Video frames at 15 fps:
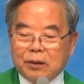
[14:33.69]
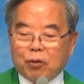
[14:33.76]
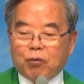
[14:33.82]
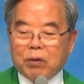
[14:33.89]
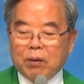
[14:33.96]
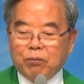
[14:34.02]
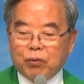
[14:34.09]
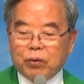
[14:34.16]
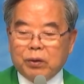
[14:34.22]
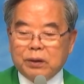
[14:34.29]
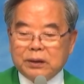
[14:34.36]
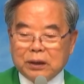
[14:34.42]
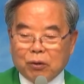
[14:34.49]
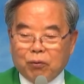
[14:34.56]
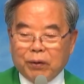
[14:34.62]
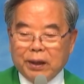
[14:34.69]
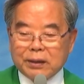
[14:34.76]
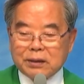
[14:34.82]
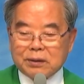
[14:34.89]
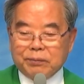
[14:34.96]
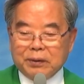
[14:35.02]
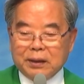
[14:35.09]
떡과 물을
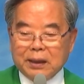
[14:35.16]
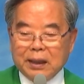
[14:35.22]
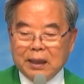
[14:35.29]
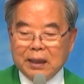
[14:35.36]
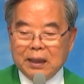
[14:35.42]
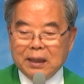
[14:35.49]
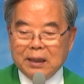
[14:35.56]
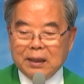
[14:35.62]
제공했습니다.